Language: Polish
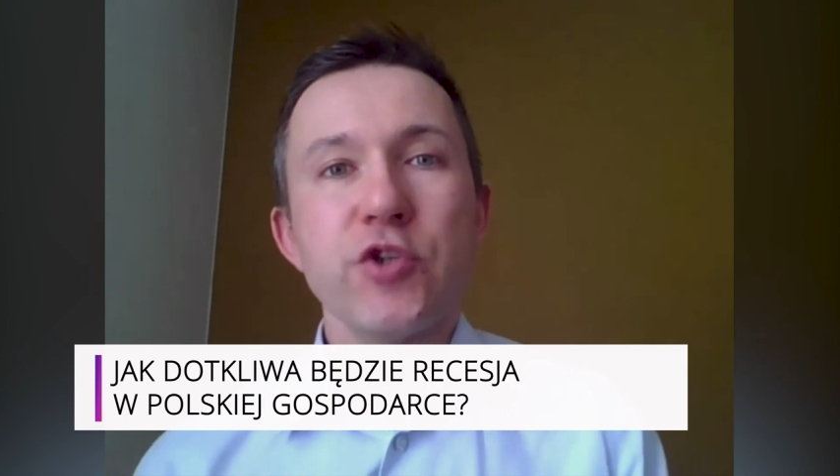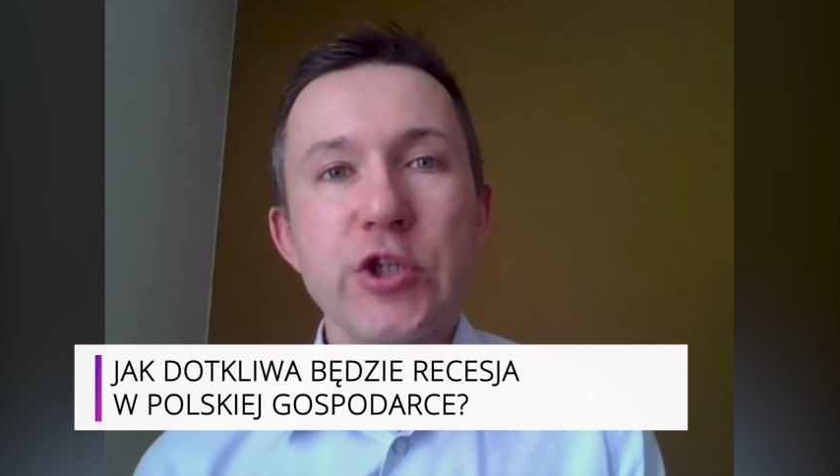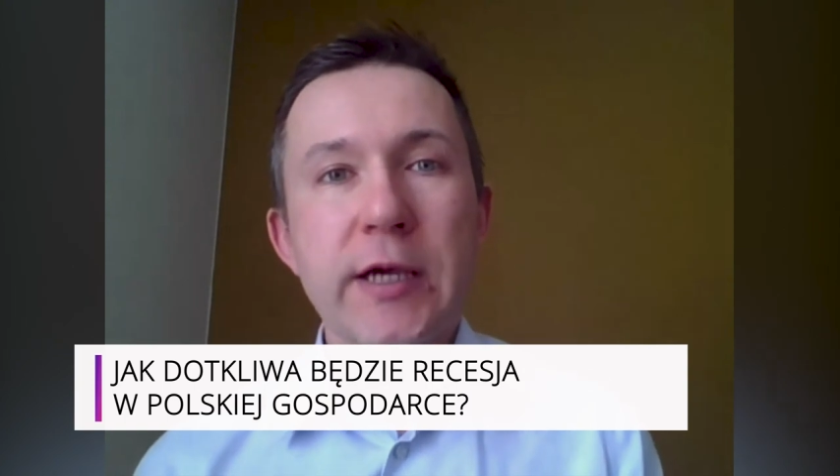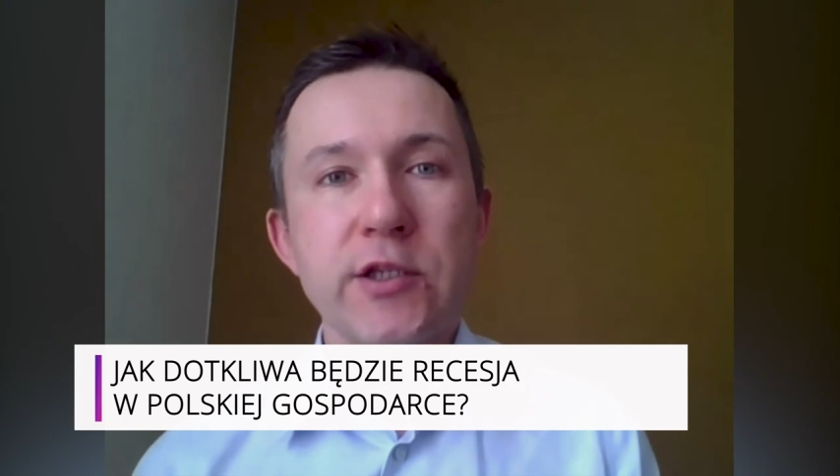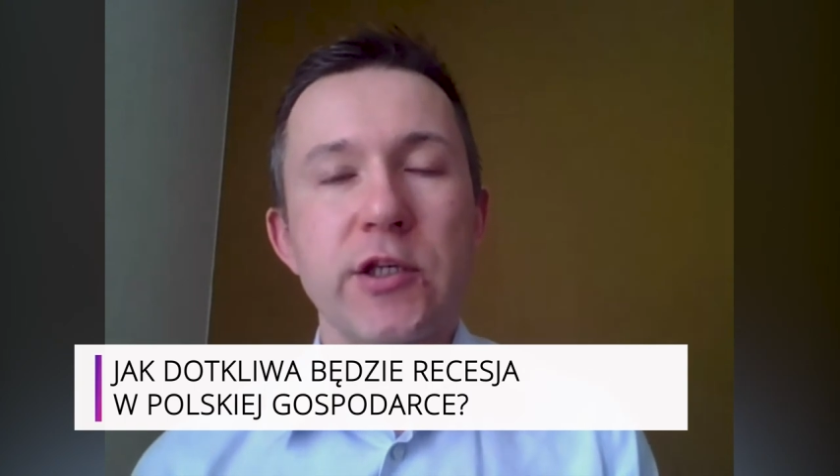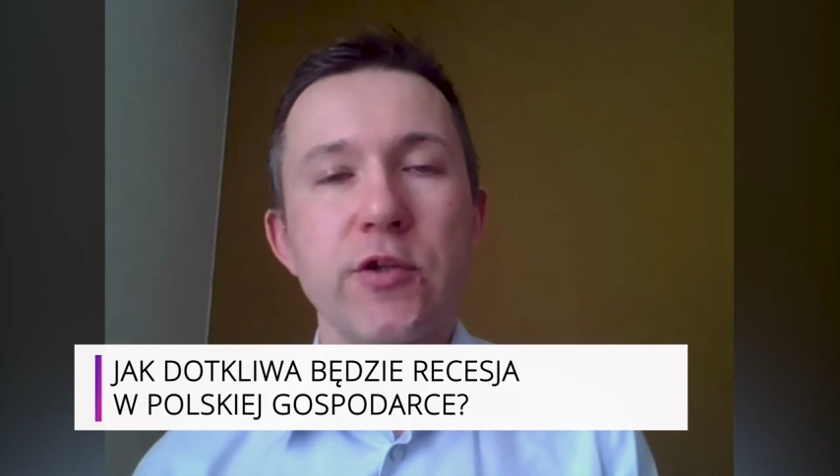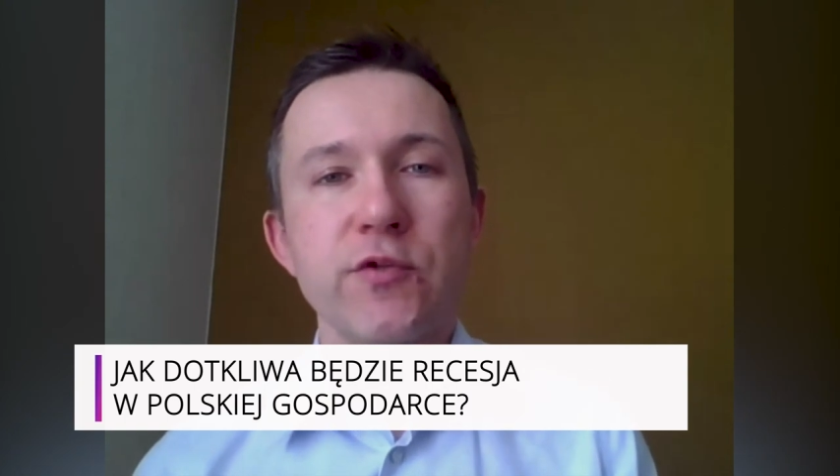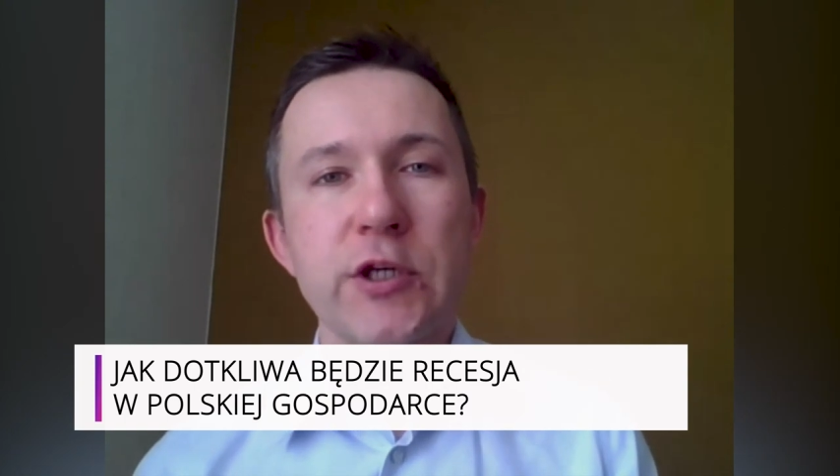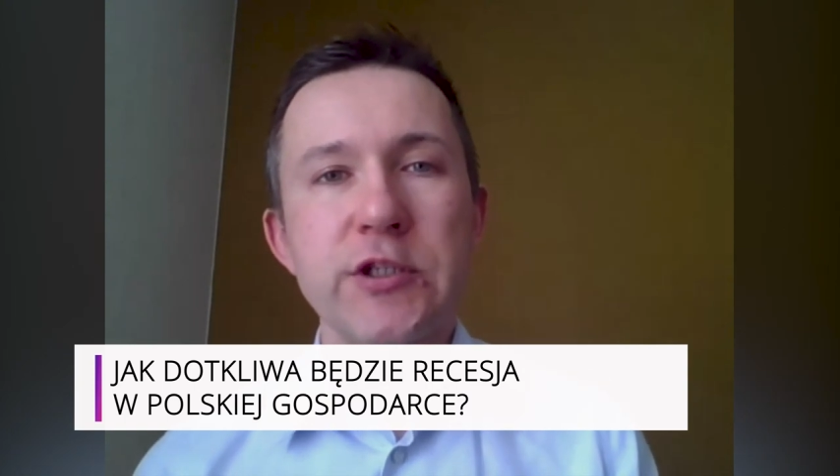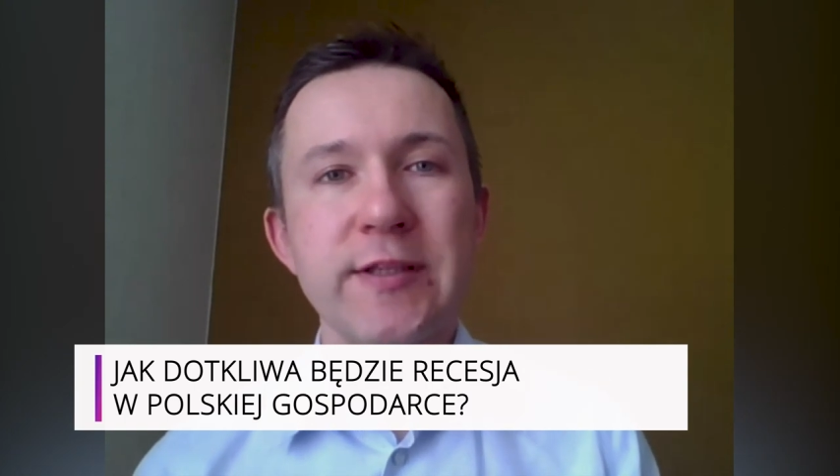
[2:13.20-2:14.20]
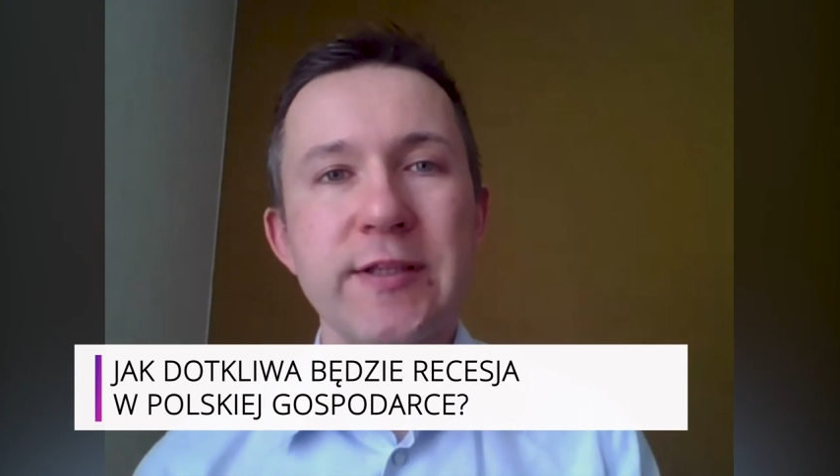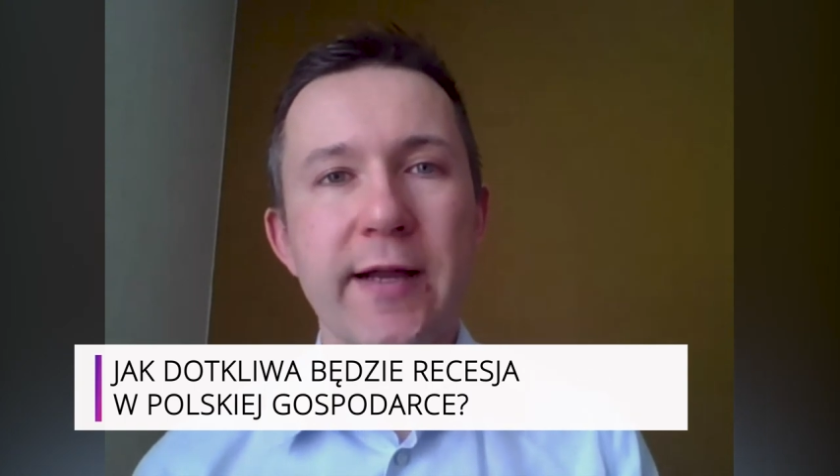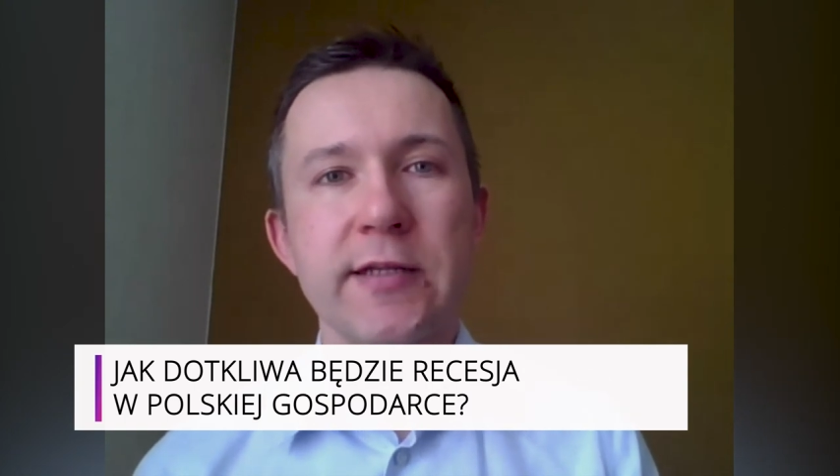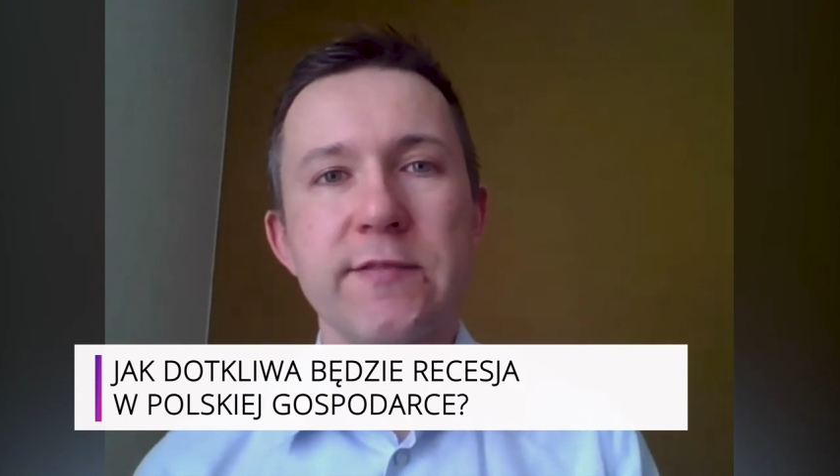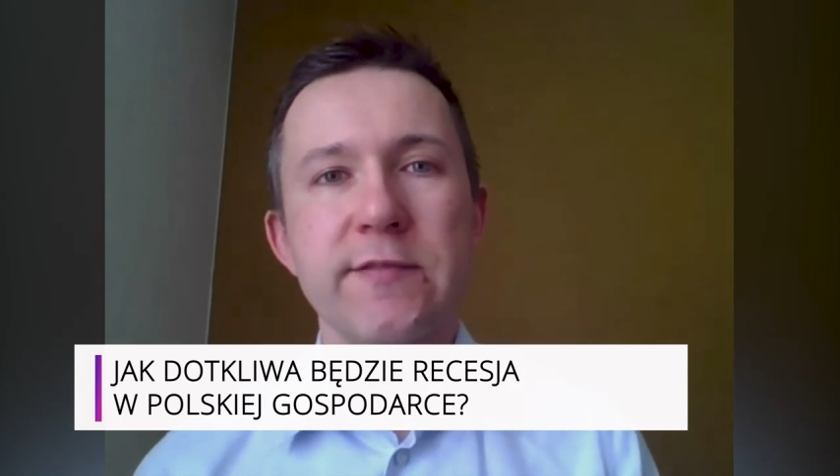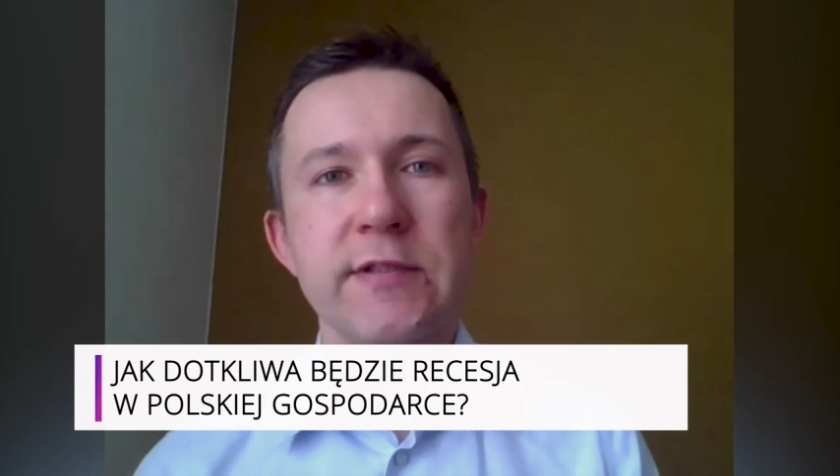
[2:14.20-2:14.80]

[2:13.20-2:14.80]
wszędzie i to wszędzie naraz,